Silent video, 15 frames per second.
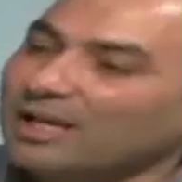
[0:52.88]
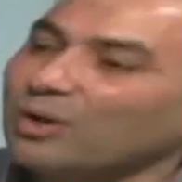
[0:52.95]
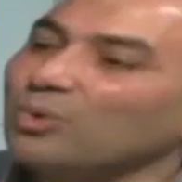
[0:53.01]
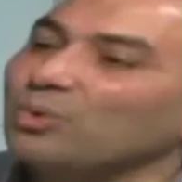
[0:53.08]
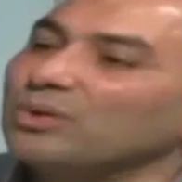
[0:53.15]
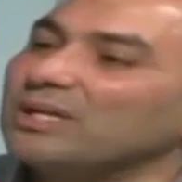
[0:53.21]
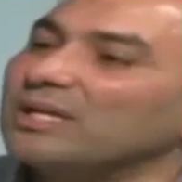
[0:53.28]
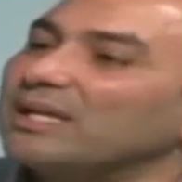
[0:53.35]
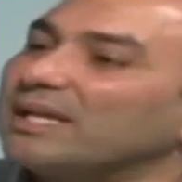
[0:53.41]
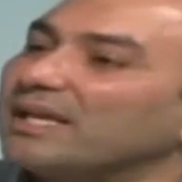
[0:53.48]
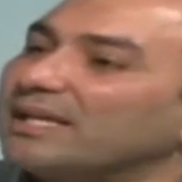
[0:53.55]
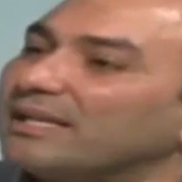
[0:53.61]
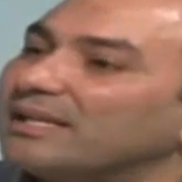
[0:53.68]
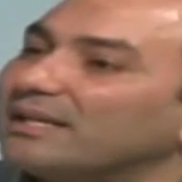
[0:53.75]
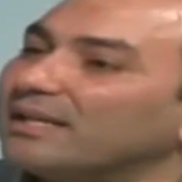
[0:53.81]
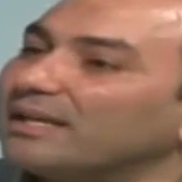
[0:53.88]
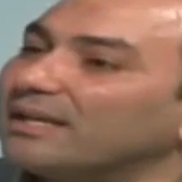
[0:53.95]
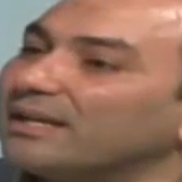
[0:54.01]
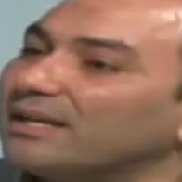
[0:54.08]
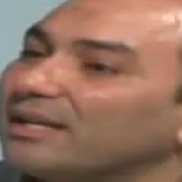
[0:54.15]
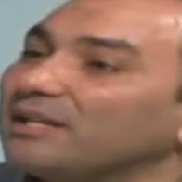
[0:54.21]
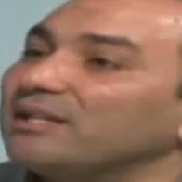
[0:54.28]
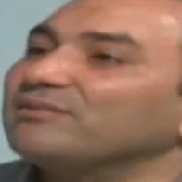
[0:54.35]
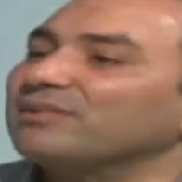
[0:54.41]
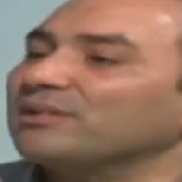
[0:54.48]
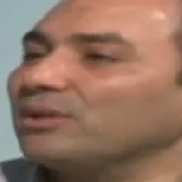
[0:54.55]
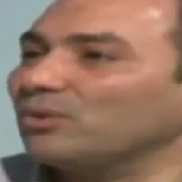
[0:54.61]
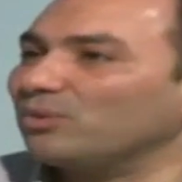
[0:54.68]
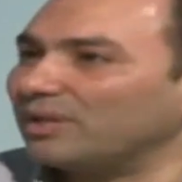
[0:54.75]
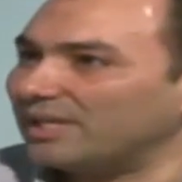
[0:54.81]
والليفر
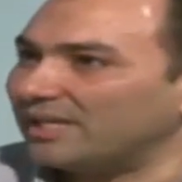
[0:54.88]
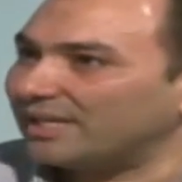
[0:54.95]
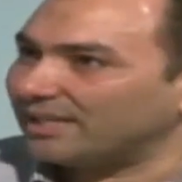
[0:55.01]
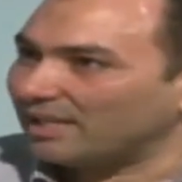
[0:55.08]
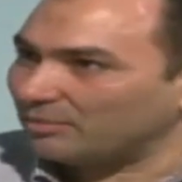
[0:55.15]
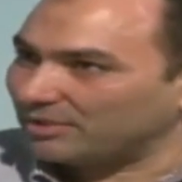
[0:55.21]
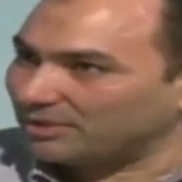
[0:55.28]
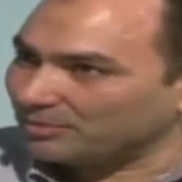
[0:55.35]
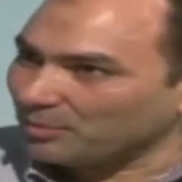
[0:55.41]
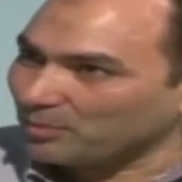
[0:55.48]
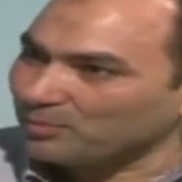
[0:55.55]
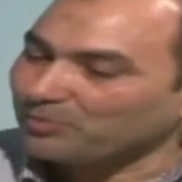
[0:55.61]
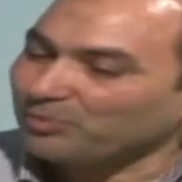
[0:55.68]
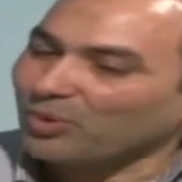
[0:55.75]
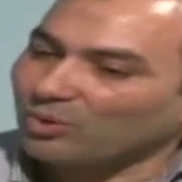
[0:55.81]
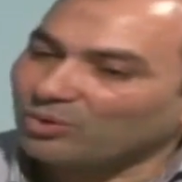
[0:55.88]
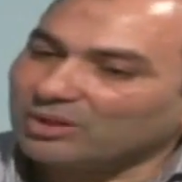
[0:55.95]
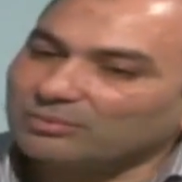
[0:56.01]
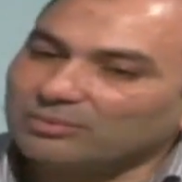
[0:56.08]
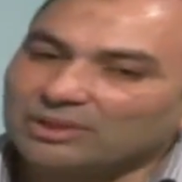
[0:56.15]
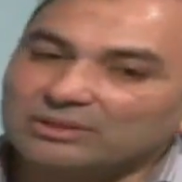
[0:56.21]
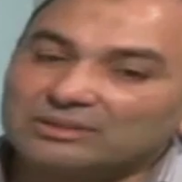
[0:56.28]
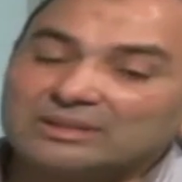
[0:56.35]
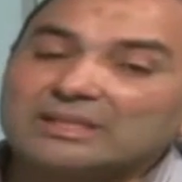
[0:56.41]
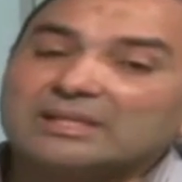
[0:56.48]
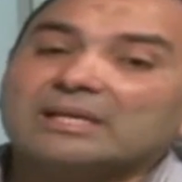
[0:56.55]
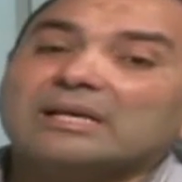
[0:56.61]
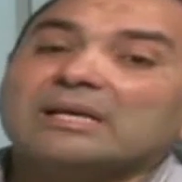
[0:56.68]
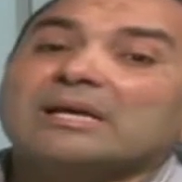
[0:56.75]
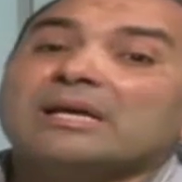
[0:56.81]
اللي هو الايه الكبد واخد بال حضرتك
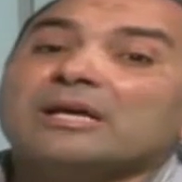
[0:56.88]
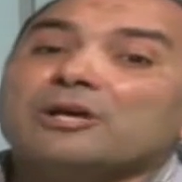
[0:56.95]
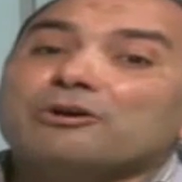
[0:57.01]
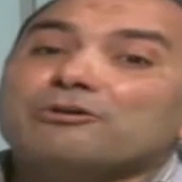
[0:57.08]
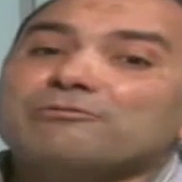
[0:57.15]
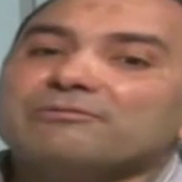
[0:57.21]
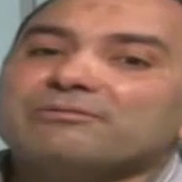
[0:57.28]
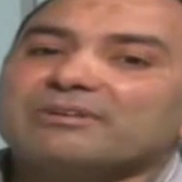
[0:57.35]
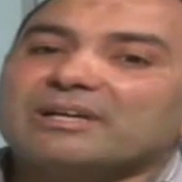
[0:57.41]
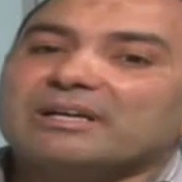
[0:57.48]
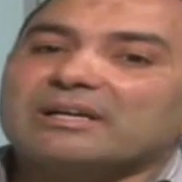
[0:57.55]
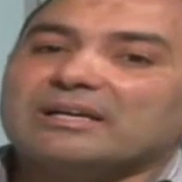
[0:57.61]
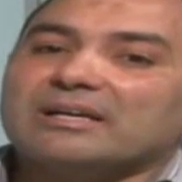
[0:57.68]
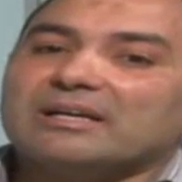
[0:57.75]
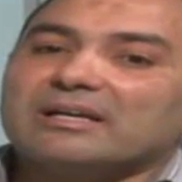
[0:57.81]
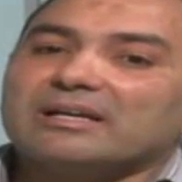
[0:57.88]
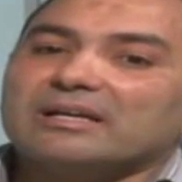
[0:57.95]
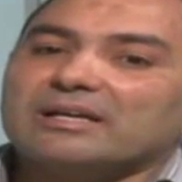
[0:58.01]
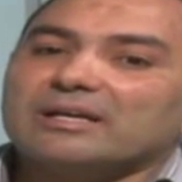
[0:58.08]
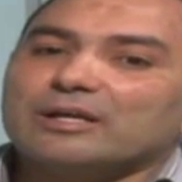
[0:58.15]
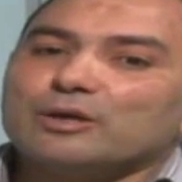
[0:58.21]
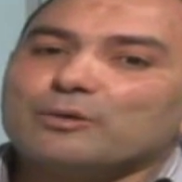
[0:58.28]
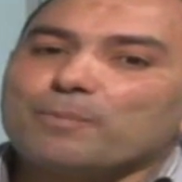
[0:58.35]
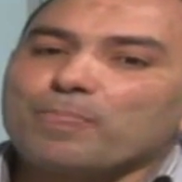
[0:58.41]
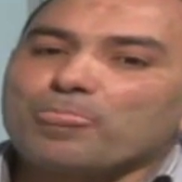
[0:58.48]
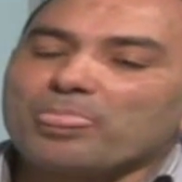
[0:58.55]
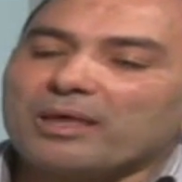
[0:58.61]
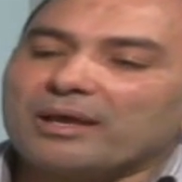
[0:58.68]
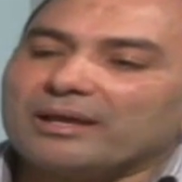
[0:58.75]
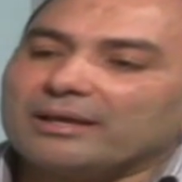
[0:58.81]

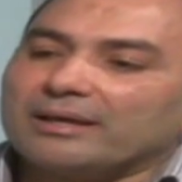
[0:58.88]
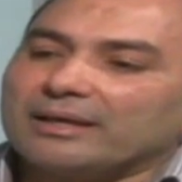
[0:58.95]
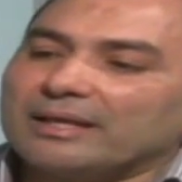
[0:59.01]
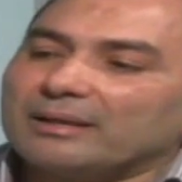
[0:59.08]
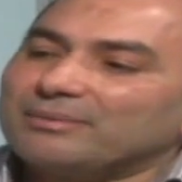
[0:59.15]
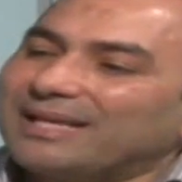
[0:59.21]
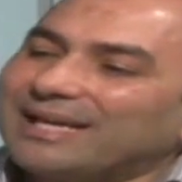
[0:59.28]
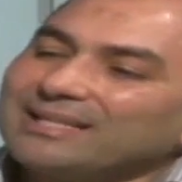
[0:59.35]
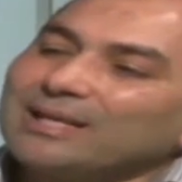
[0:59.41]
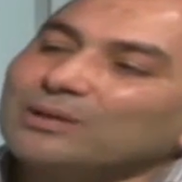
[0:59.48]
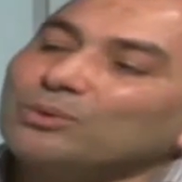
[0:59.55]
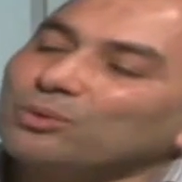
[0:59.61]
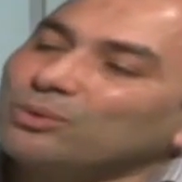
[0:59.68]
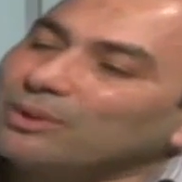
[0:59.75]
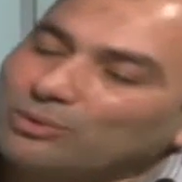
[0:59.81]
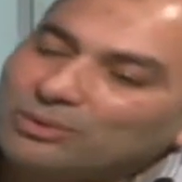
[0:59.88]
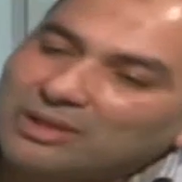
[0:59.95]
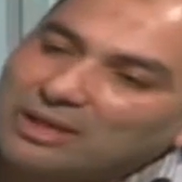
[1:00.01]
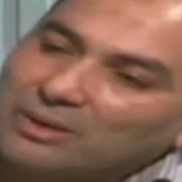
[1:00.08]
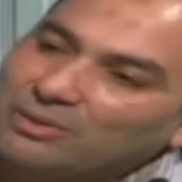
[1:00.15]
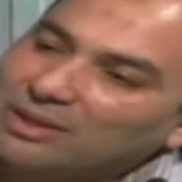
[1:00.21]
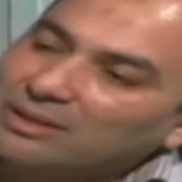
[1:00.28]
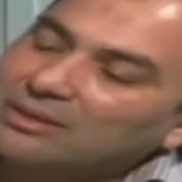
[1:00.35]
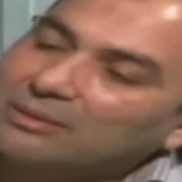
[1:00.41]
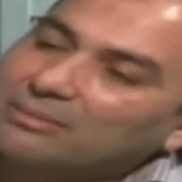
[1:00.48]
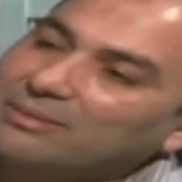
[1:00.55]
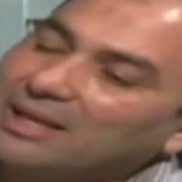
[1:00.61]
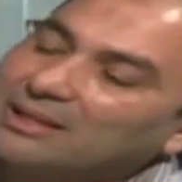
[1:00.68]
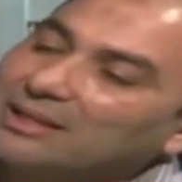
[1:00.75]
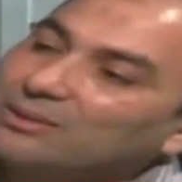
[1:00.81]
فالابتعاد آه، عن كل قلنا اولا
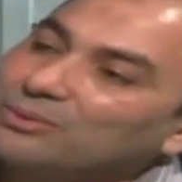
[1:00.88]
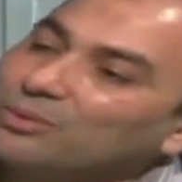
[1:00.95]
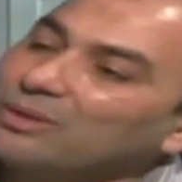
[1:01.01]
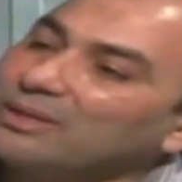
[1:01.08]
الابتعاد عن كل